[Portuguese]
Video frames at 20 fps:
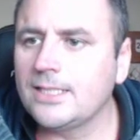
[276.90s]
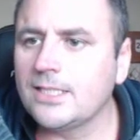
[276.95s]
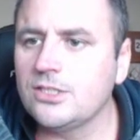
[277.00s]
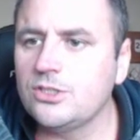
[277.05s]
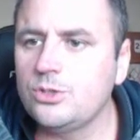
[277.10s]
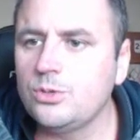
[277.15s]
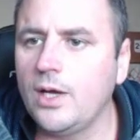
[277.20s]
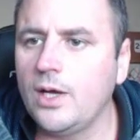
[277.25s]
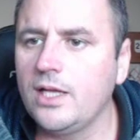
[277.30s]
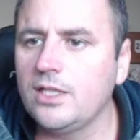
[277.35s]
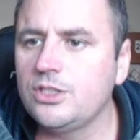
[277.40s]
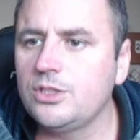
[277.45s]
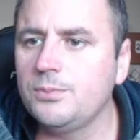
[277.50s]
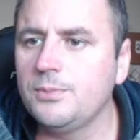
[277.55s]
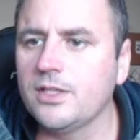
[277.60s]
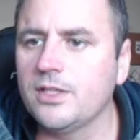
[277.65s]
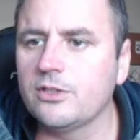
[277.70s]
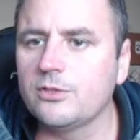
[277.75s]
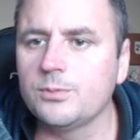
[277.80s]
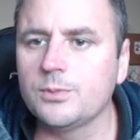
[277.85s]
Trust Wallet
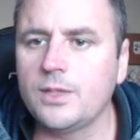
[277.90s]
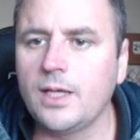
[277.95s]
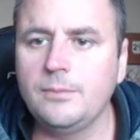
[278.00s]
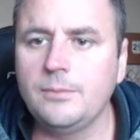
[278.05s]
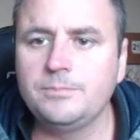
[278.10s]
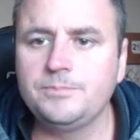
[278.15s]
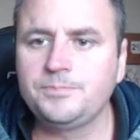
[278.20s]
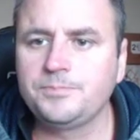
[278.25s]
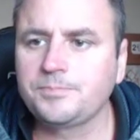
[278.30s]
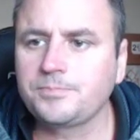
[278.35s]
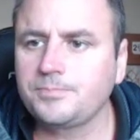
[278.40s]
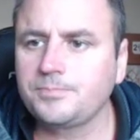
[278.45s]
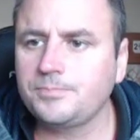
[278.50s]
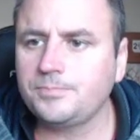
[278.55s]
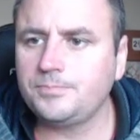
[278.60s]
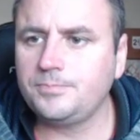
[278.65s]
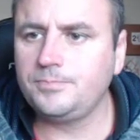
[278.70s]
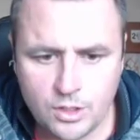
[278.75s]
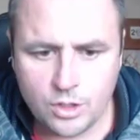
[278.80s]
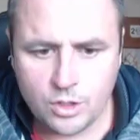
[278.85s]
mesmo, tá?
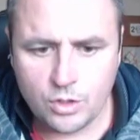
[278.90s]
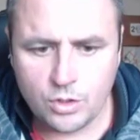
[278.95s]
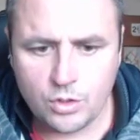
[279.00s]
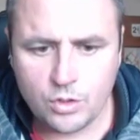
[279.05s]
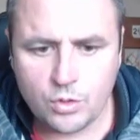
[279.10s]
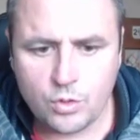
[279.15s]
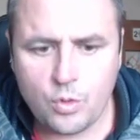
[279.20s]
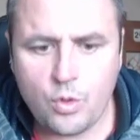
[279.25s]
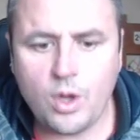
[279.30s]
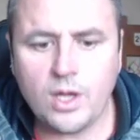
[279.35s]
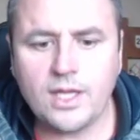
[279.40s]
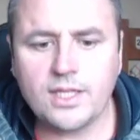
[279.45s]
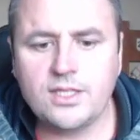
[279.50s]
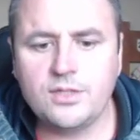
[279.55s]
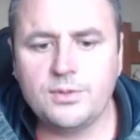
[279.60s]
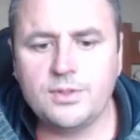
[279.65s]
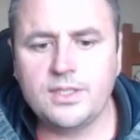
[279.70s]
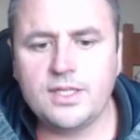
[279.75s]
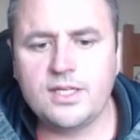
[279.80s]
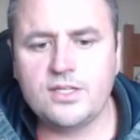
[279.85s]
Cola
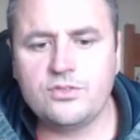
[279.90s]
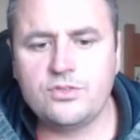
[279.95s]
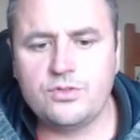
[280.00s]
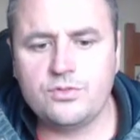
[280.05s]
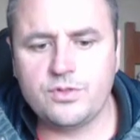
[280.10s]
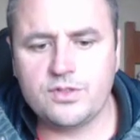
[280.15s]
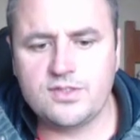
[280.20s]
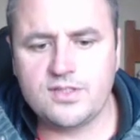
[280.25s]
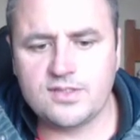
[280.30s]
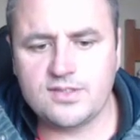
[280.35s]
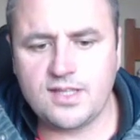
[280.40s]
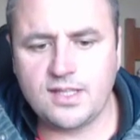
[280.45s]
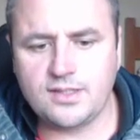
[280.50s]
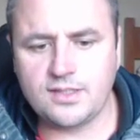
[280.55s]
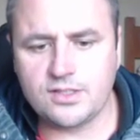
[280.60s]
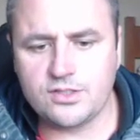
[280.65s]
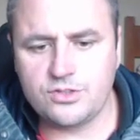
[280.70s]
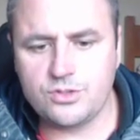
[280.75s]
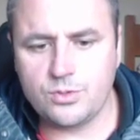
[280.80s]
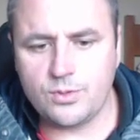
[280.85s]
aqui o endereço de vocês da
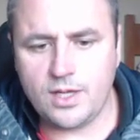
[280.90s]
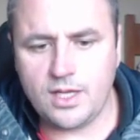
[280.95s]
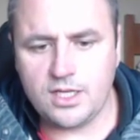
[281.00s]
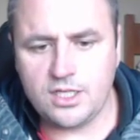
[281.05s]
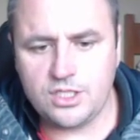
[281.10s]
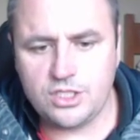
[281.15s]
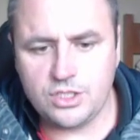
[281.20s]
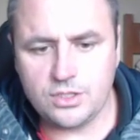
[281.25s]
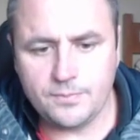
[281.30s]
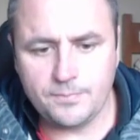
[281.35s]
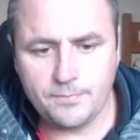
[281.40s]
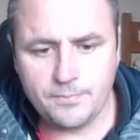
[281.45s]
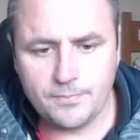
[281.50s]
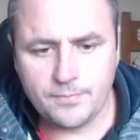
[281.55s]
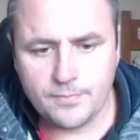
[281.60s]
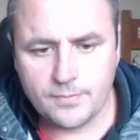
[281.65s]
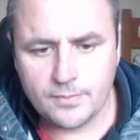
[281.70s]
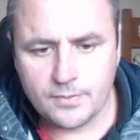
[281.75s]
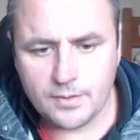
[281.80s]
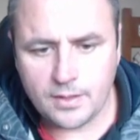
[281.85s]
Trust Wallet,
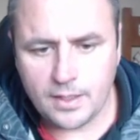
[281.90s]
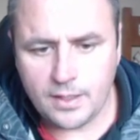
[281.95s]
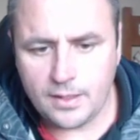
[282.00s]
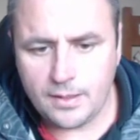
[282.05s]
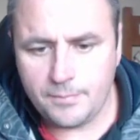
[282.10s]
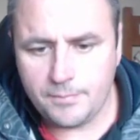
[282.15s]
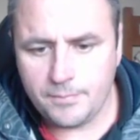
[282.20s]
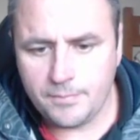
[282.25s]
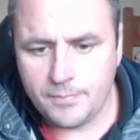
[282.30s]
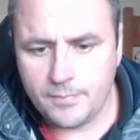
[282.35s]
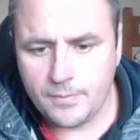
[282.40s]
tá?